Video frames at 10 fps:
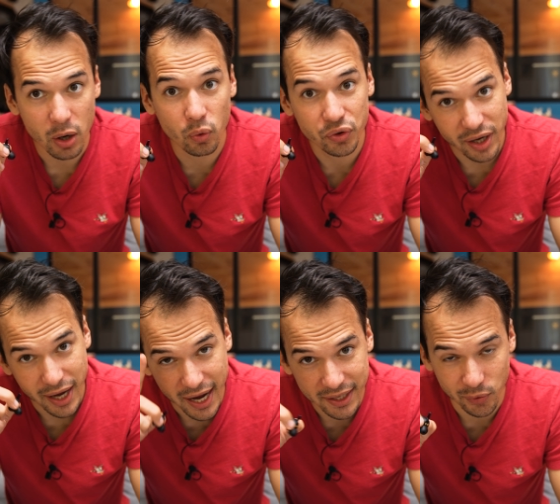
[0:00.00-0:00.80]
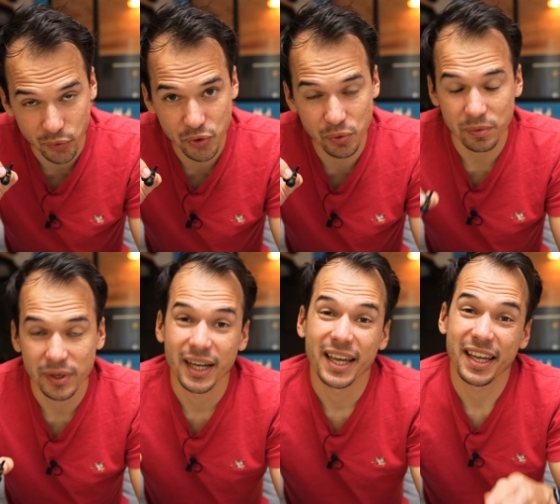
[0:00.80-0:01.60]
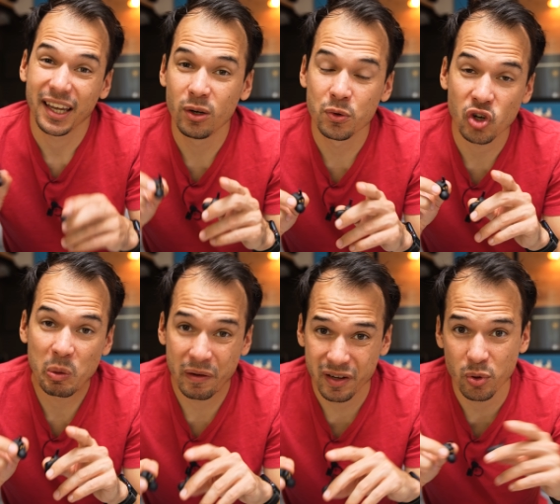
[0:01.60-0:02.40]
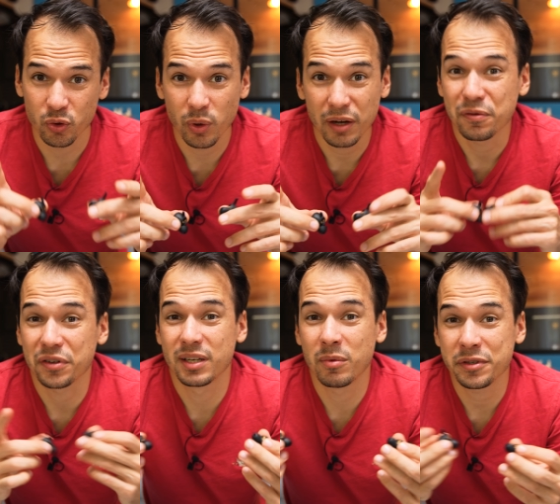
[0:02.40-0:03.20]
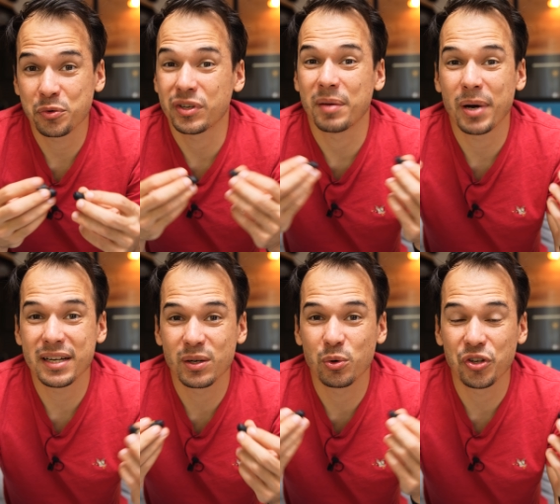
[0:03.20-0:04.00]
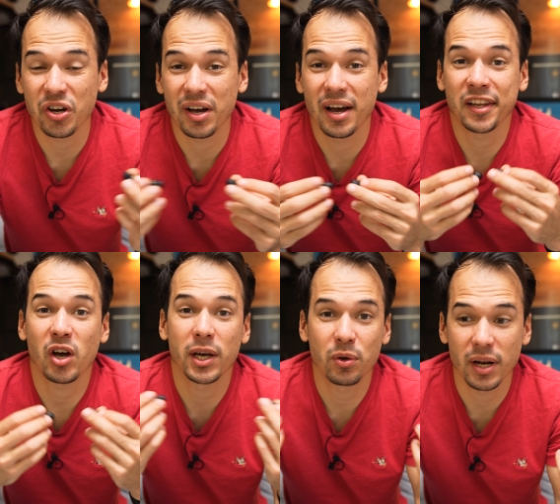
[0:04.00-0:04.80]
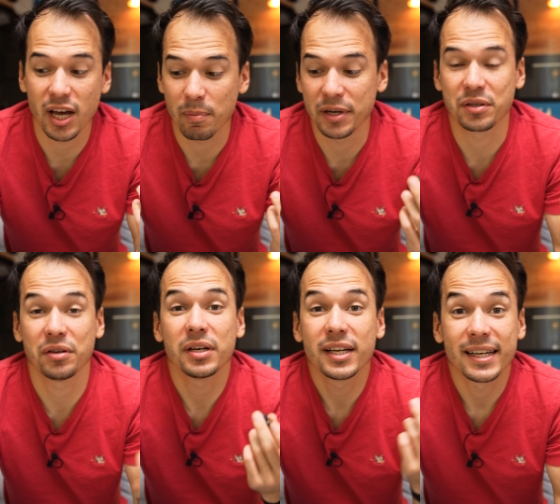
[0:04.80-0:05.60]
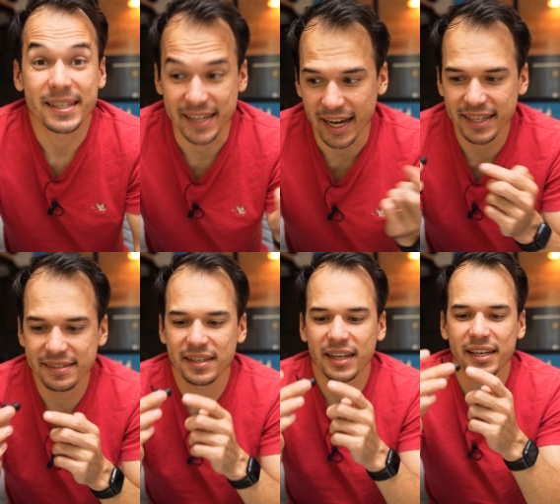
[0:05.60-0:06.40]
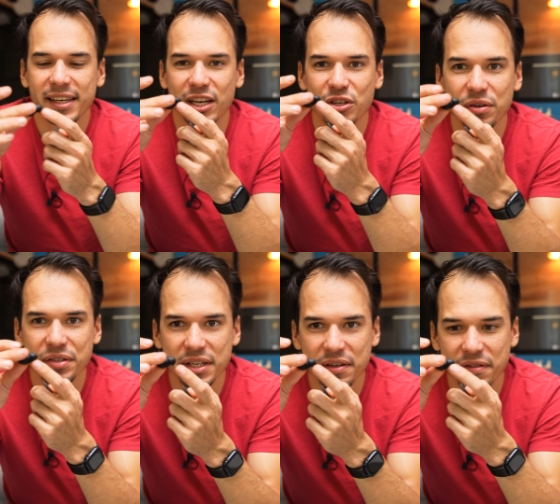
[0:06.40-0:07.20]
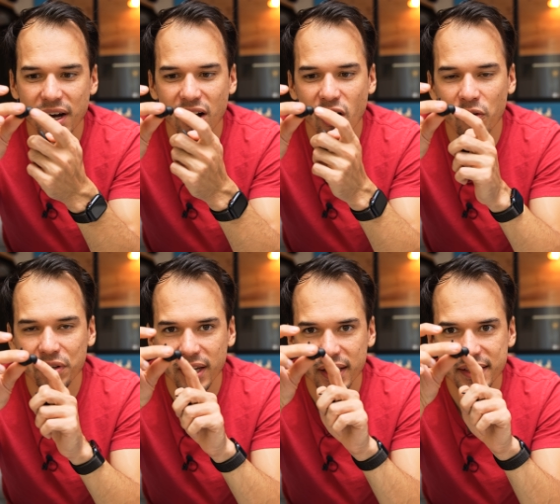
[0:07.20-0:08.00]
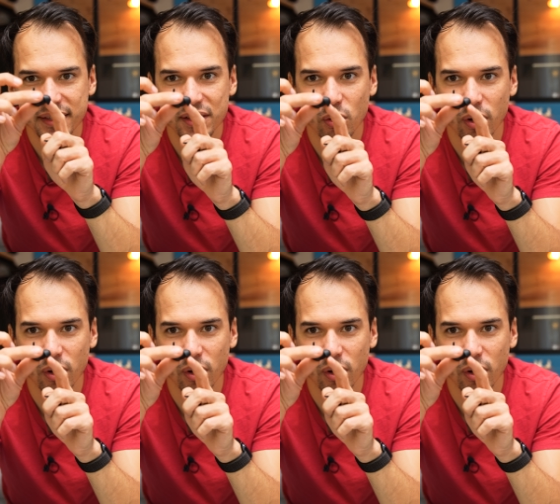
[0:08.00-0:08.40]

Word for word: Par contre, attention, ils ne seront pas faits pour toi forcément si tu n'aimes pas les écouteurs intra-auriculaires, parce que ça reste quelque chose qui va rentrer ici dans